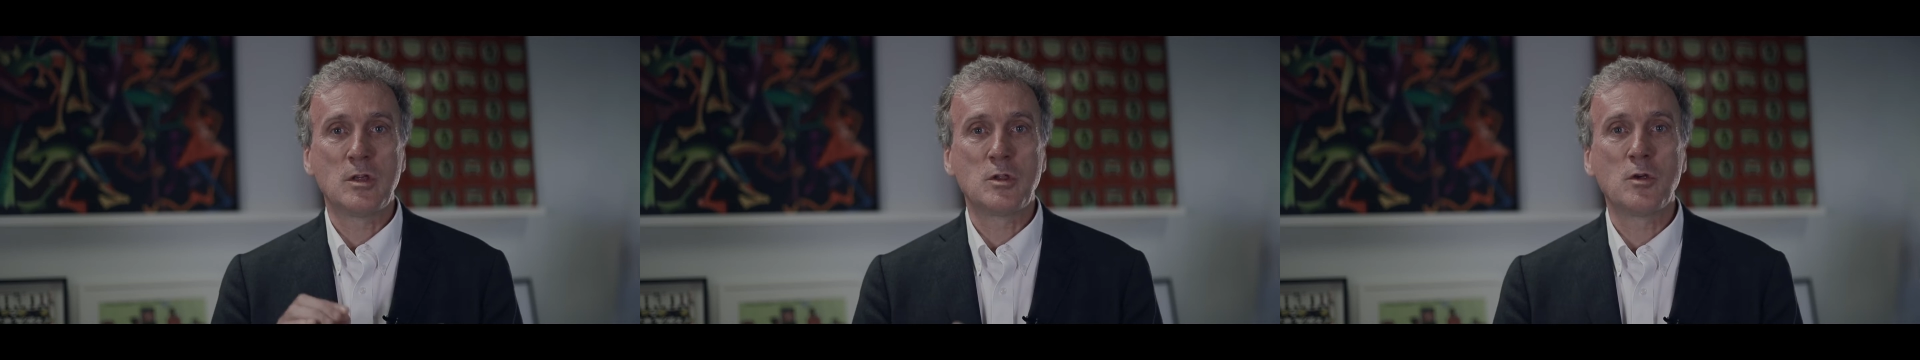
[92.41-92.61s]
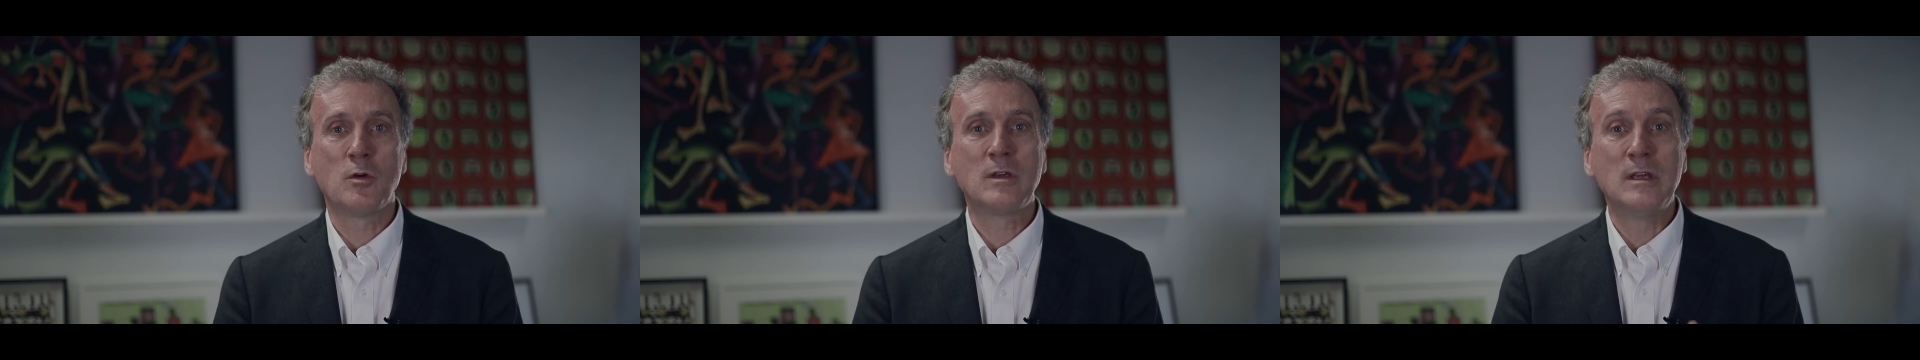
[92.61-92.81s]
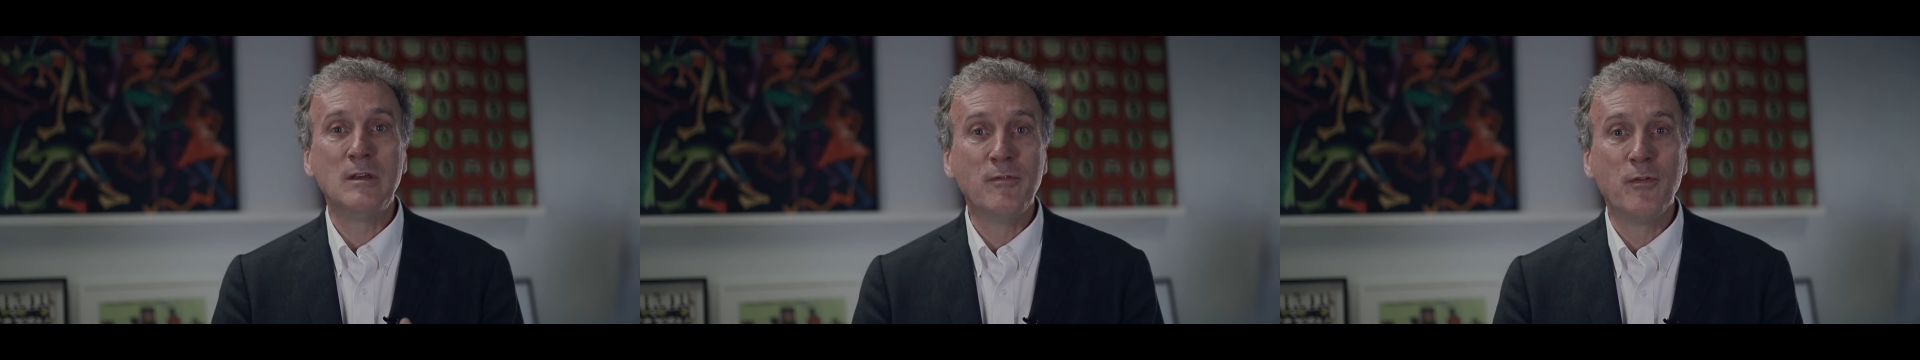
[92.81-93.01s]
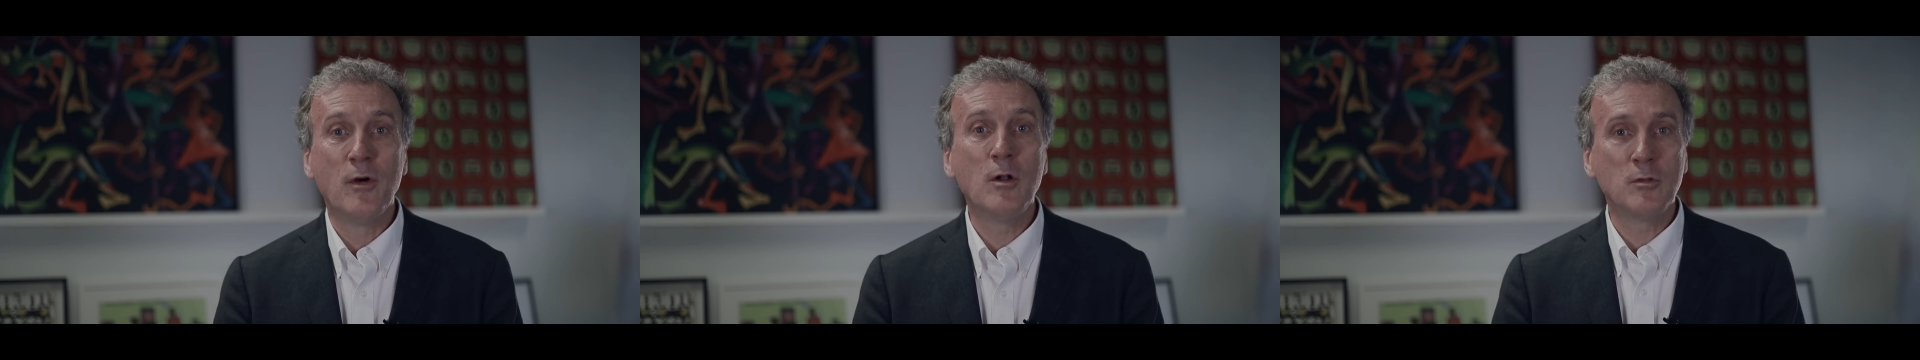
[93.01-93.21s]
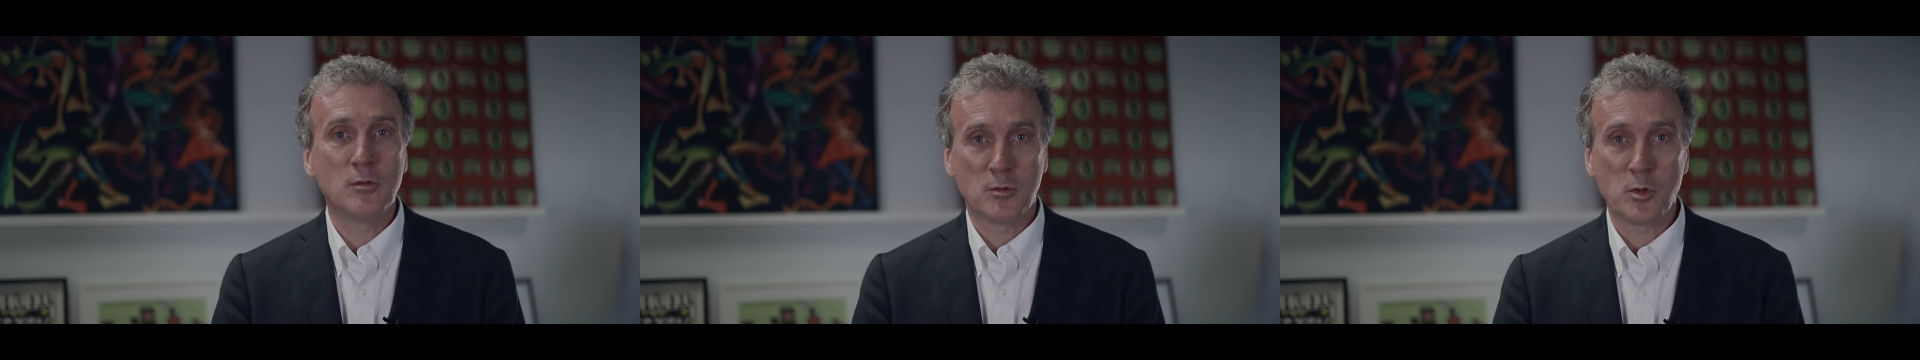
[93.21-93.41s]
gens qui
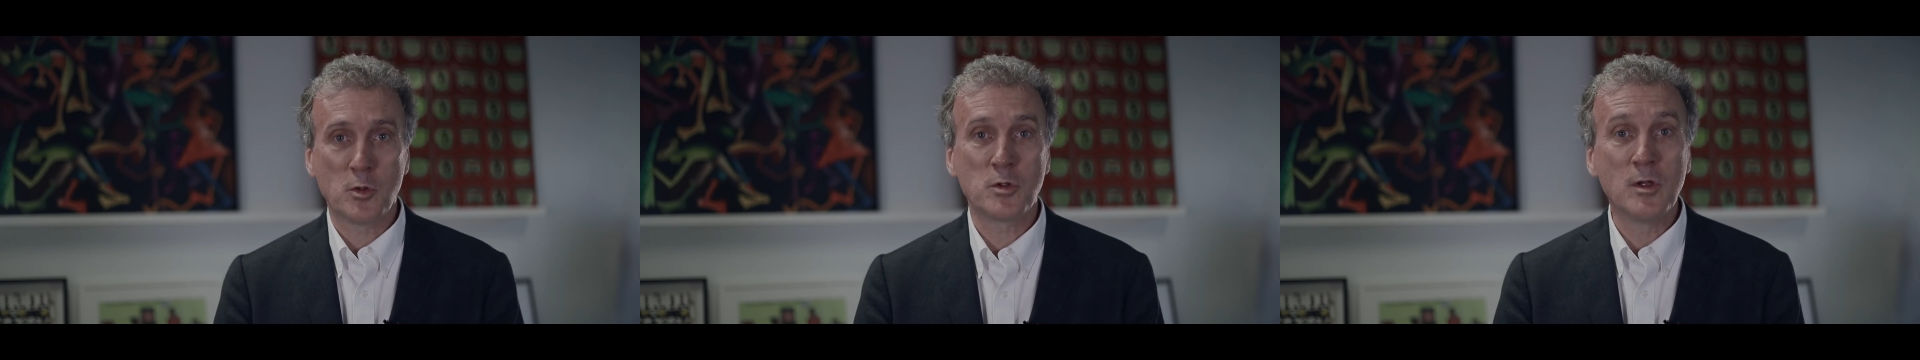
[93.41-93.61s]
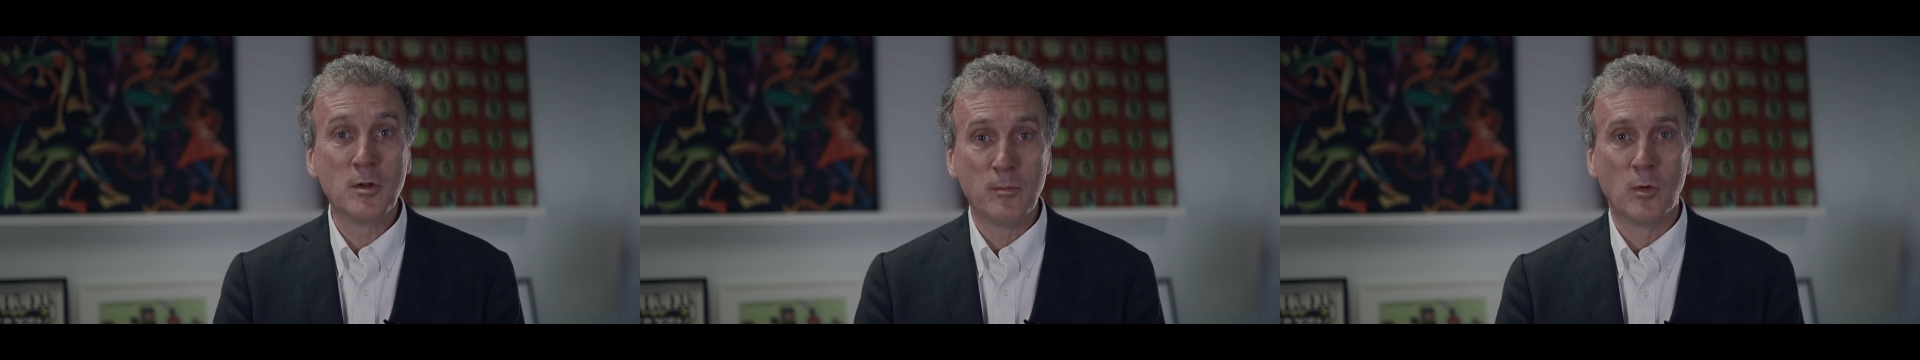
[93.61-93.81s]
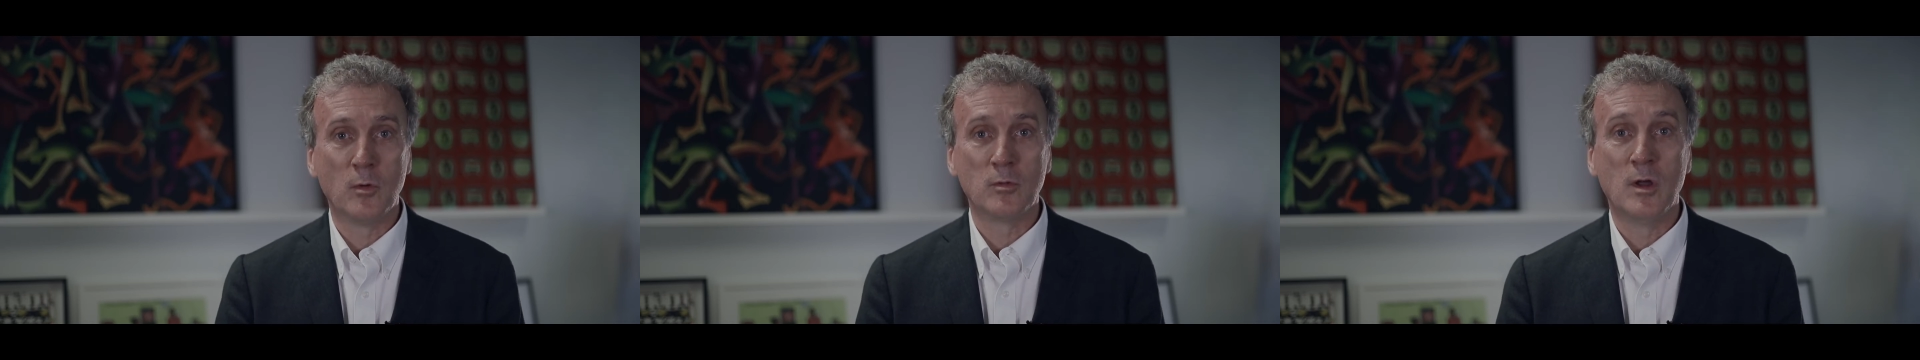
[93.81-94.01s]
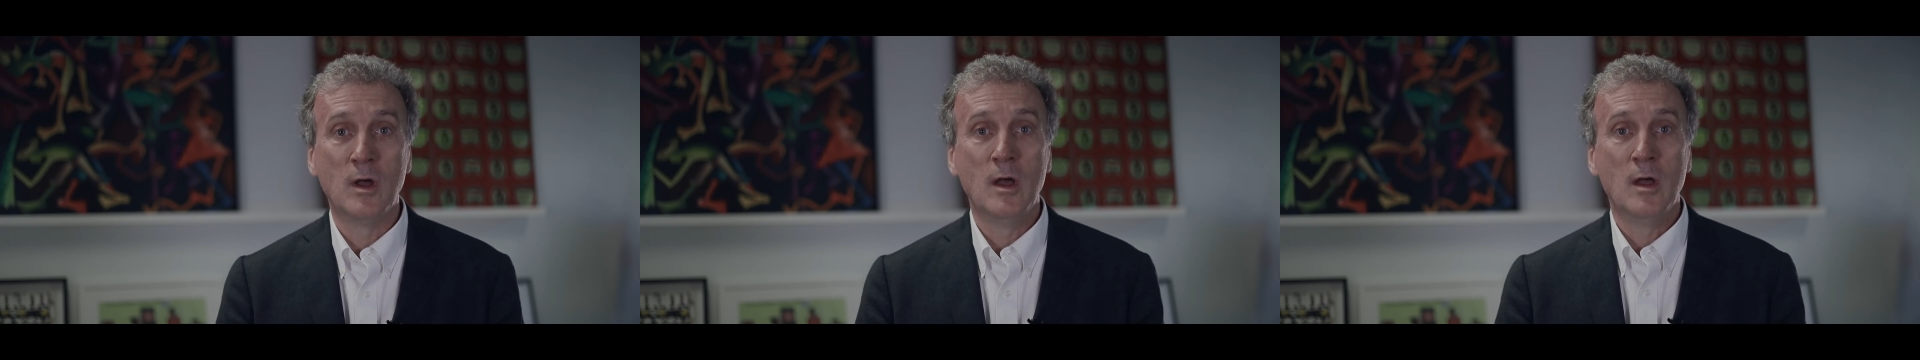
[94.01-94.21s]
veulent changer le monde.